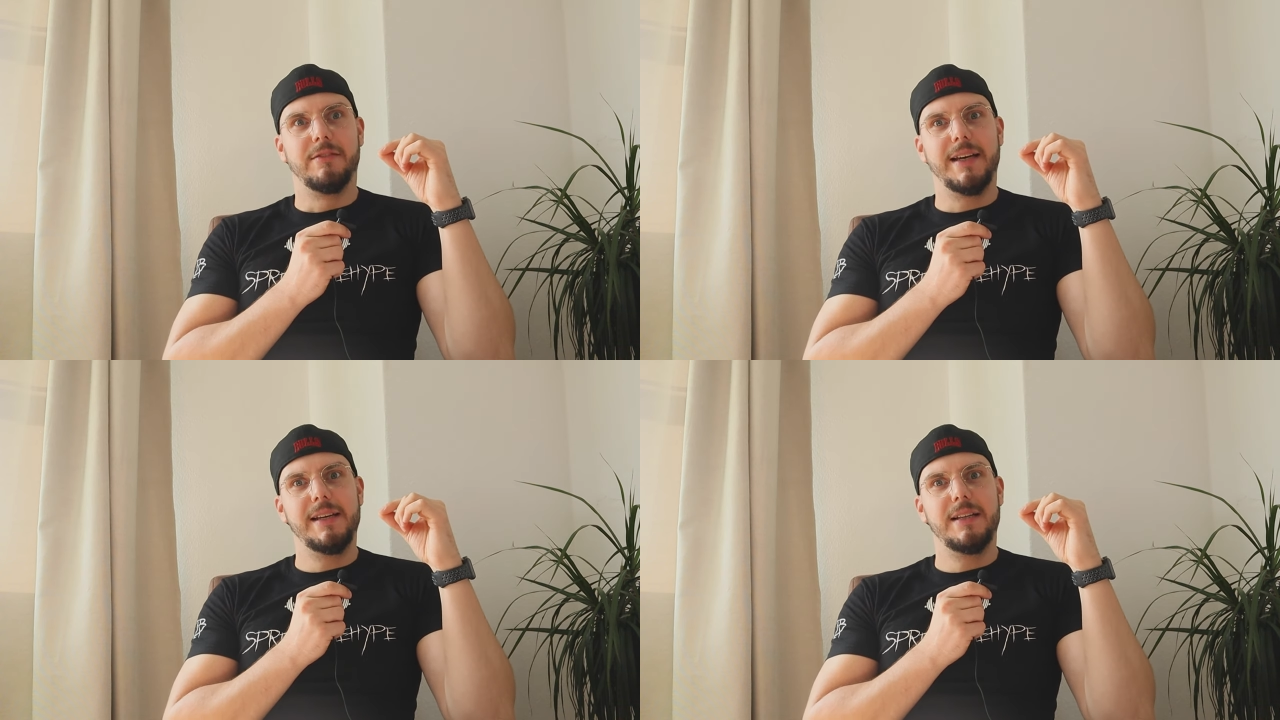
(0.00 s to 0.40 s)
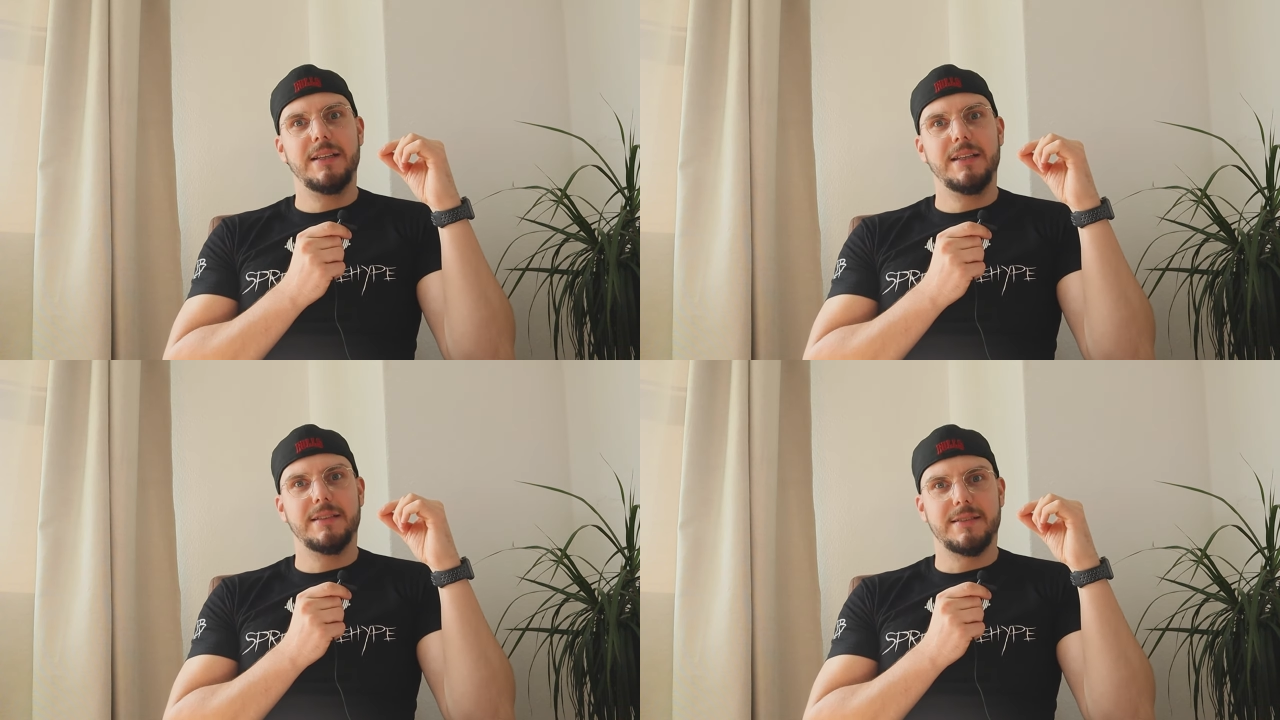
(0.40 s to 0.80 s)

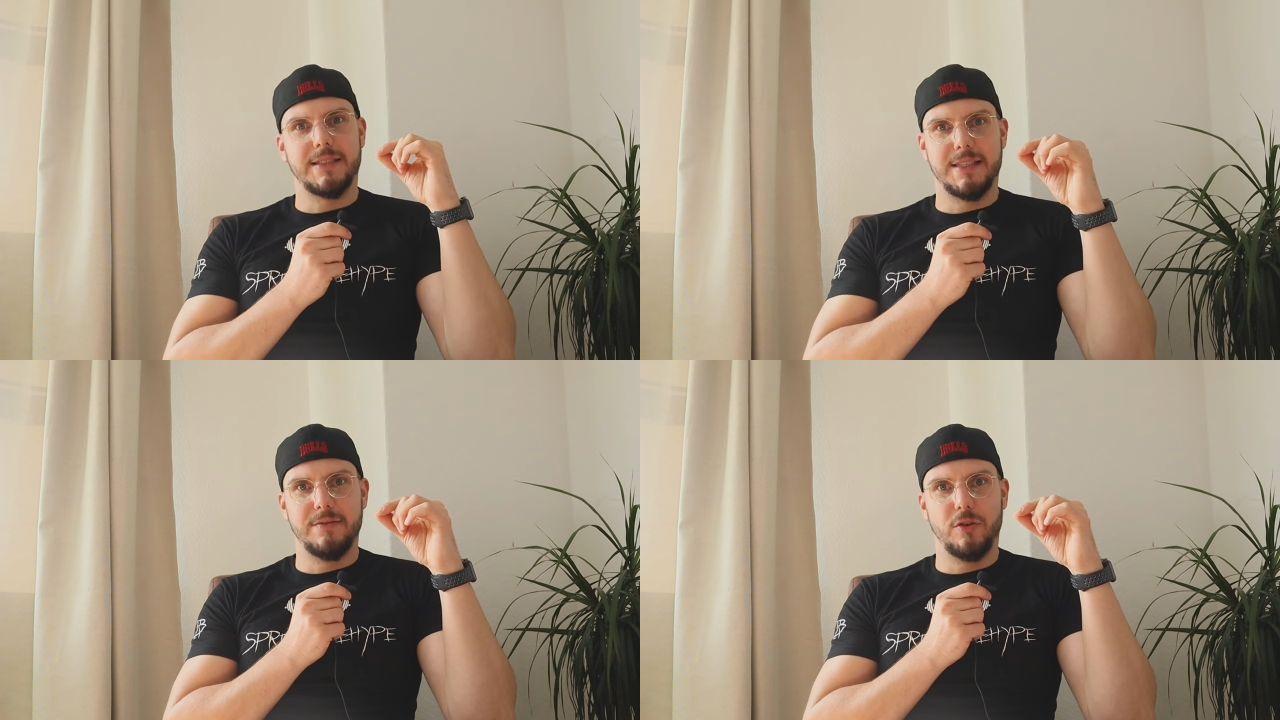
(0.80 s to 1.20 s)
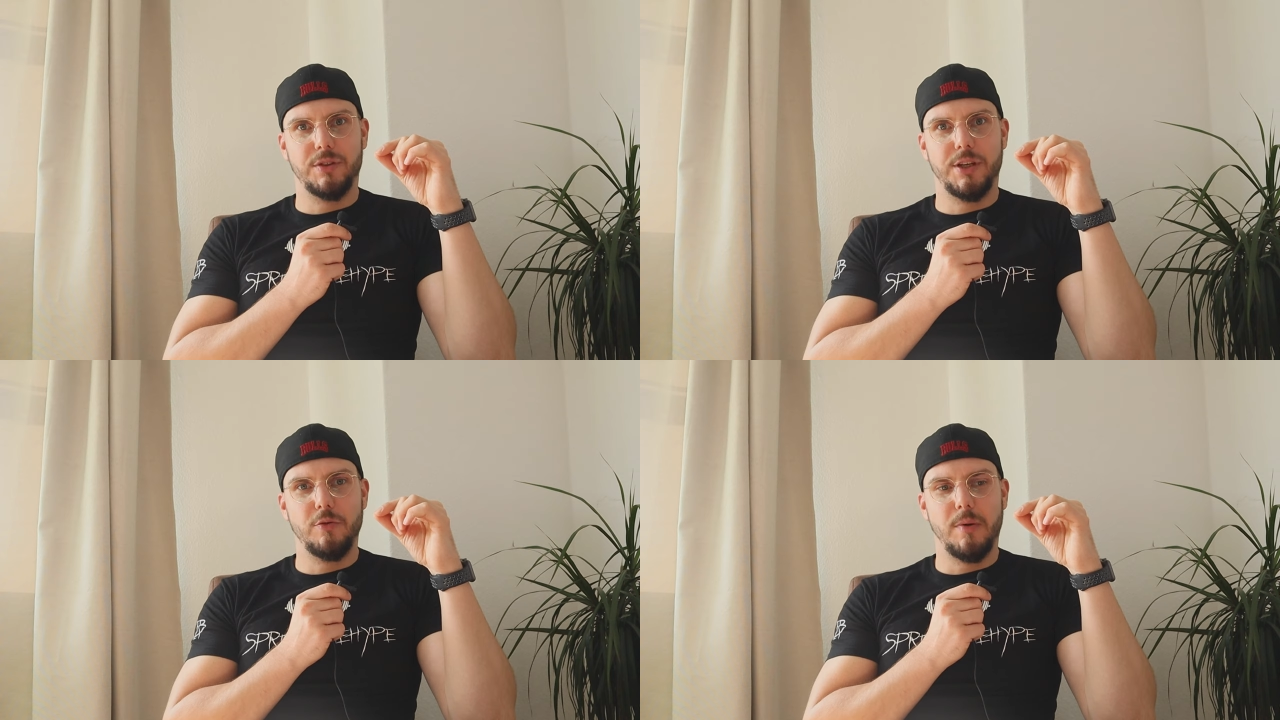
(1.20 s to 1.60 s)
weil ich das ganze
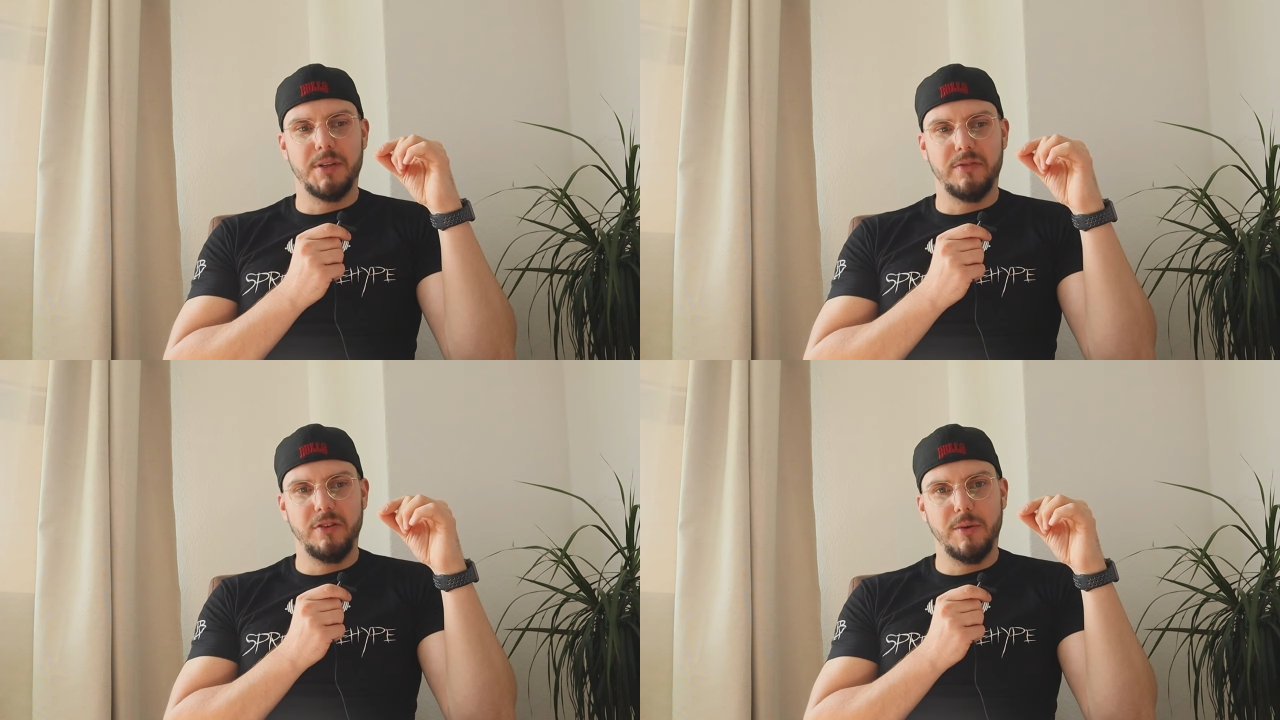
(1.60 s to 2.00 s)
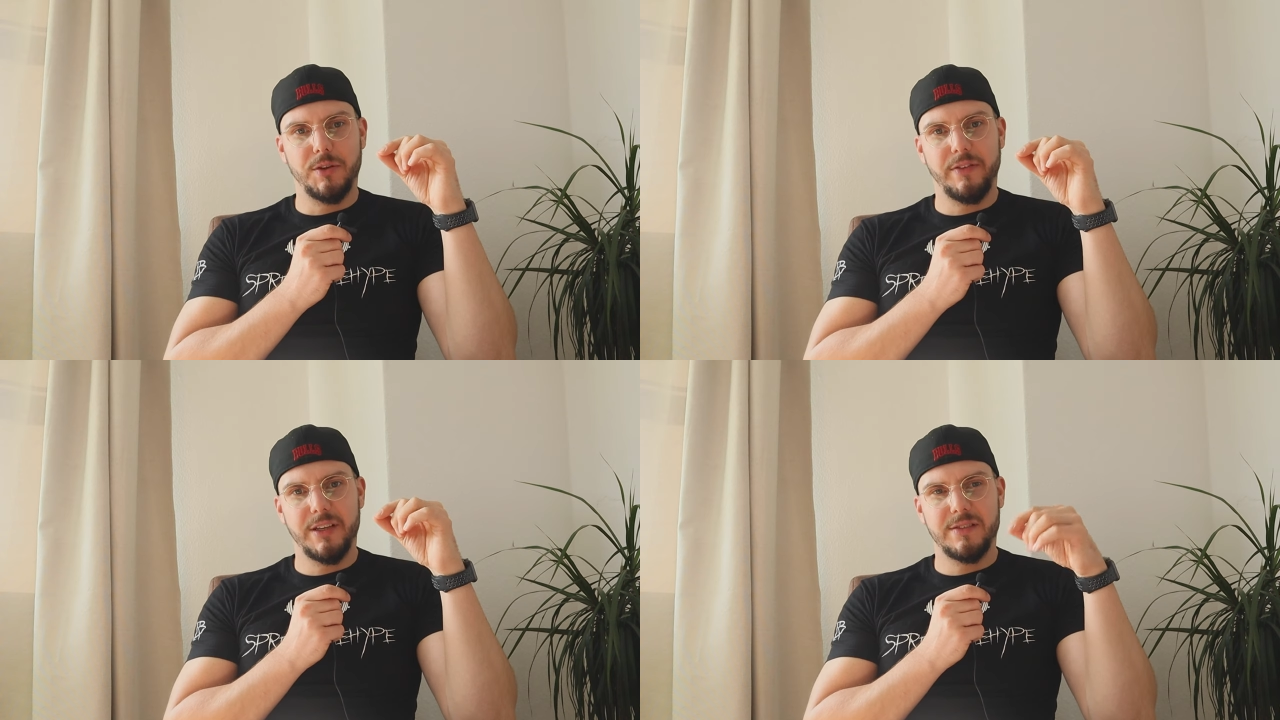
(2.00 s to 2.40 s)
Wochenende über mit der Firma
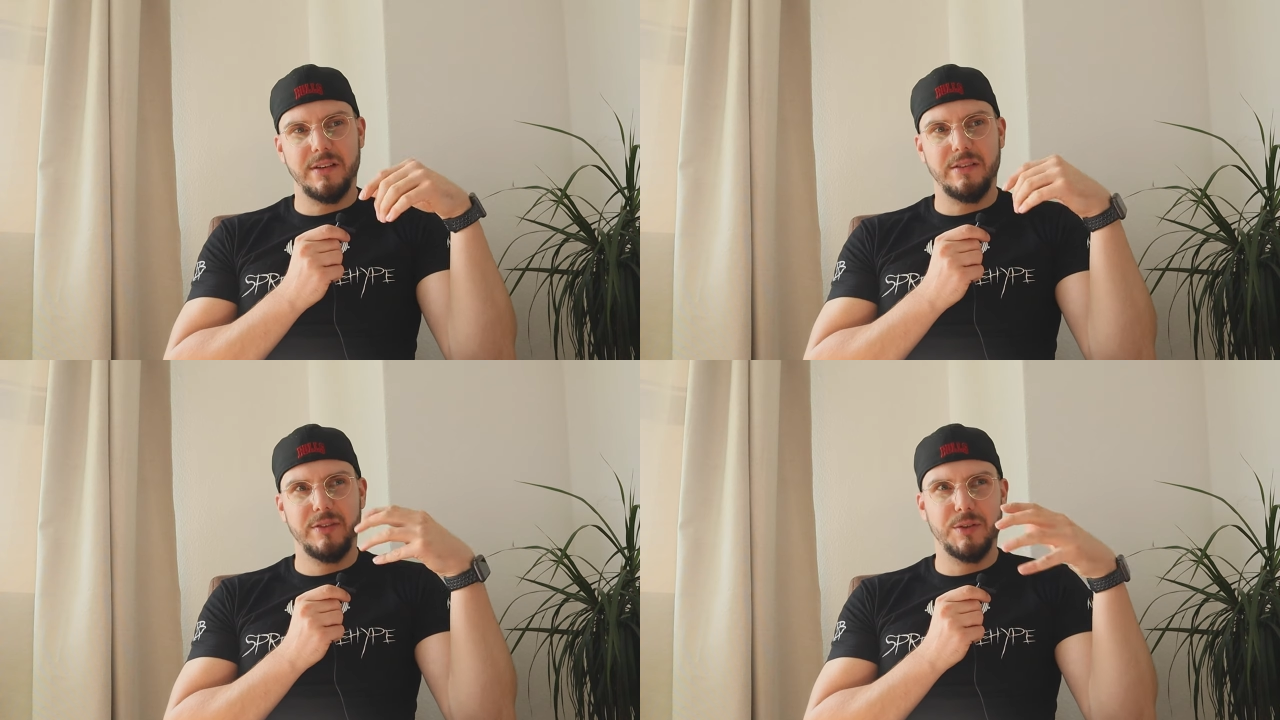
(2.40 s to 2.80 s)
unterwegs war,